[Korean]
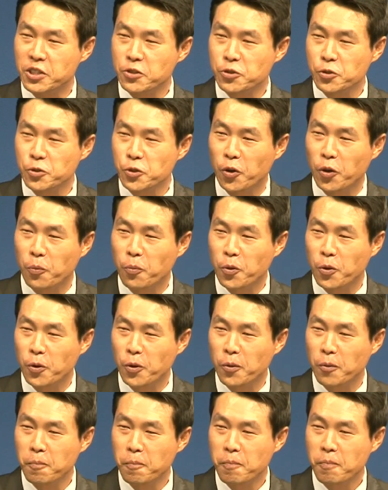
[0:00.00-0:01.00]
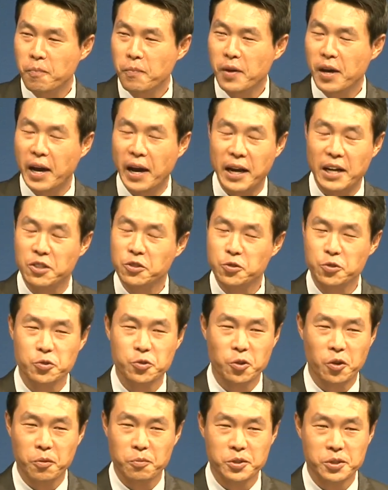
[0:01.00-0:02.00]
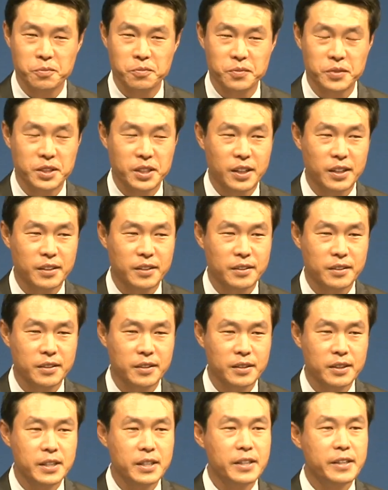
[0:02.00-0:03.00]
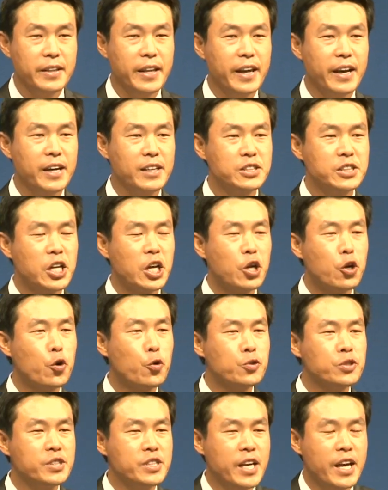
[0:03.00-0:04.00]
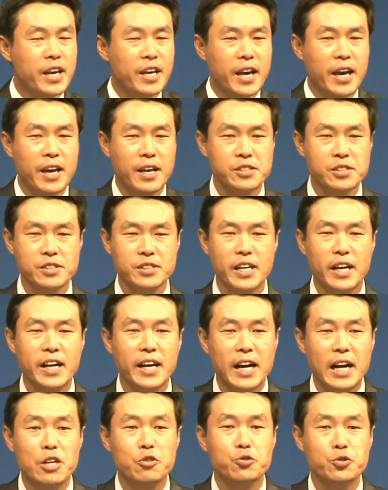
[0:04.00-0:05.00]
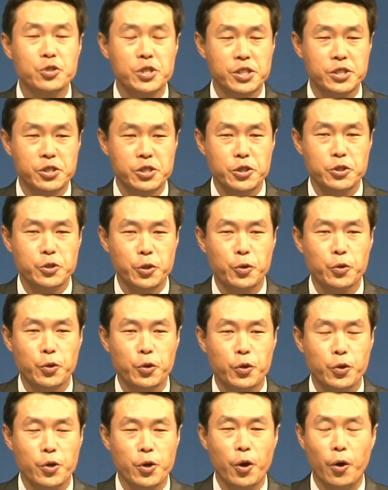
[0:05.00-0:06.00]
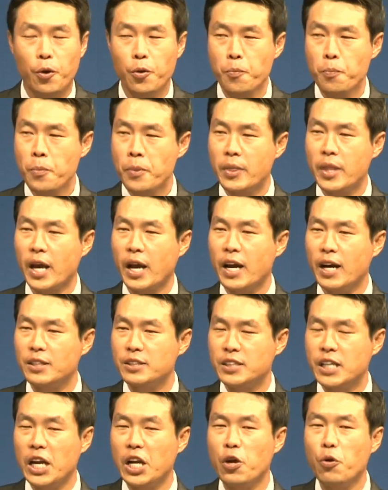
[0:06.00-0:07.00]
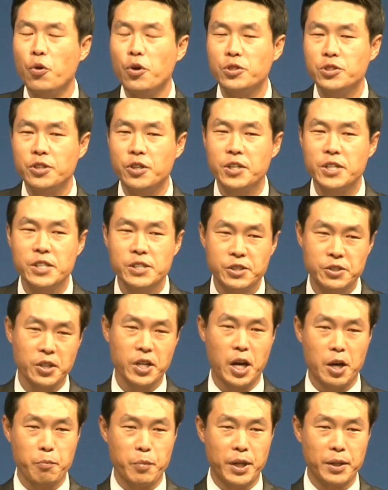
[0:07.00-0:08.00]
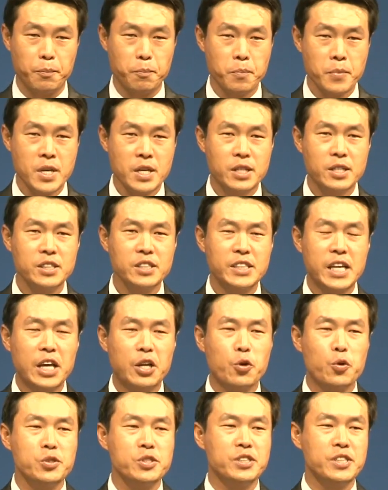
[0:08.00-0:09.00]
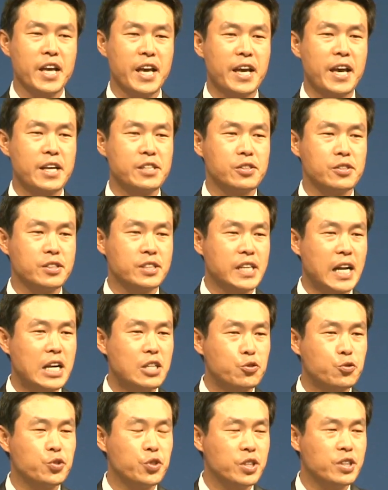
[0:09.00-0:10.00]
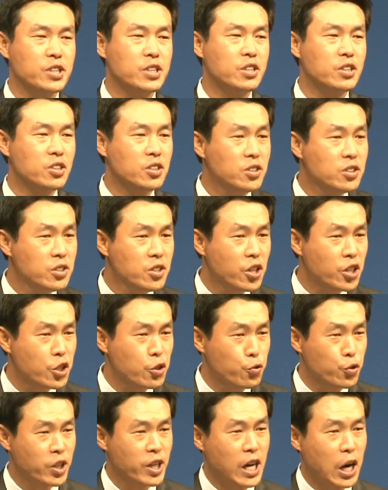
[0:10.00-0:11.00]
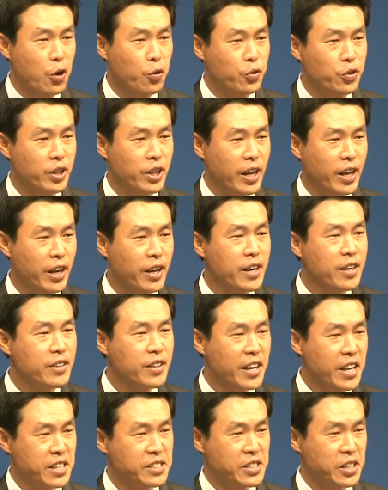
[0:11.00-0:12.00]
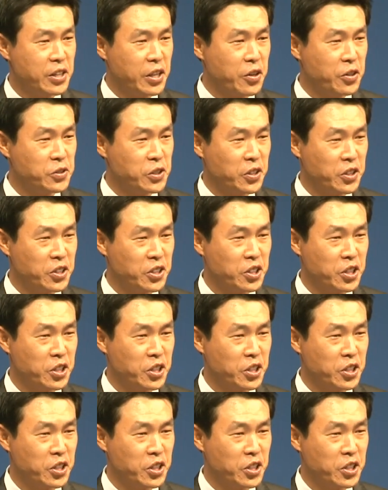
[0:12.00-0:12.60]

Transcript: 수도 없고 알 수도 없습니다. 내가 새로운 세계에서 살아갈 수 있을 정도로 내가 새로워져 있어야만 그 새로운 세계에서 살 수 있는 능력이 우리 가운데 내재되어져 있기